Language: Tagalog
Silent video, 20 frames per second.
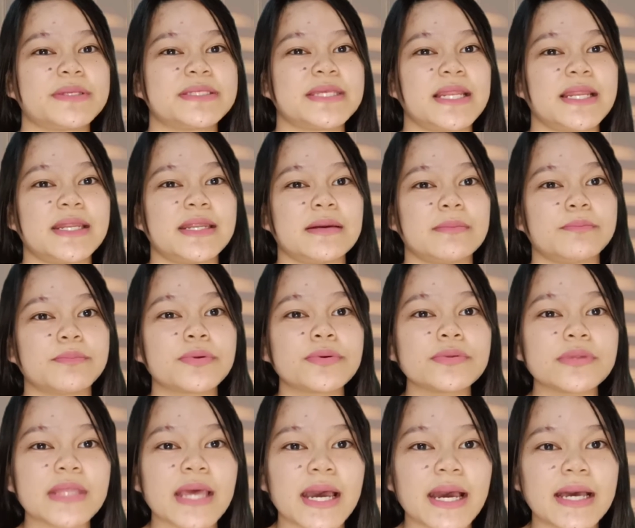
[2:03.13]
pa sila ng
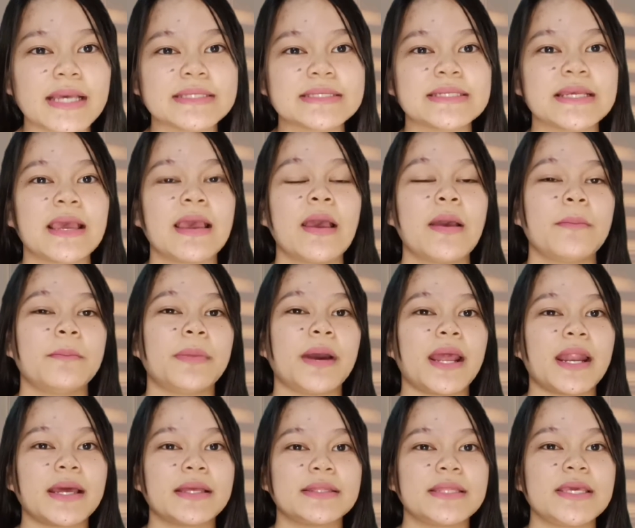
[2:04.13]
prutas.
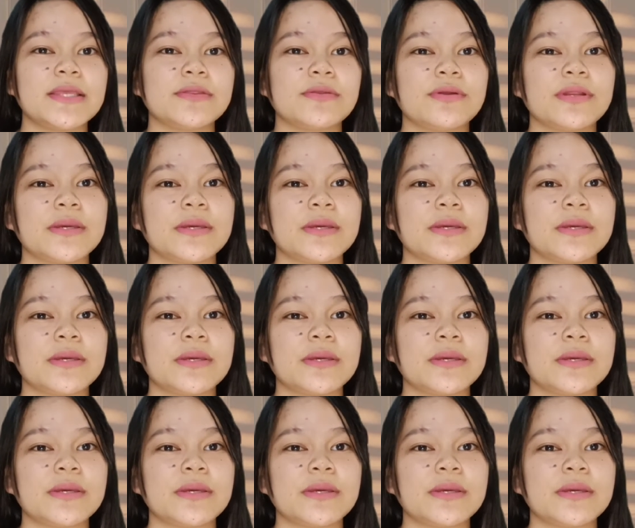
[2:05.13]
Parang dito,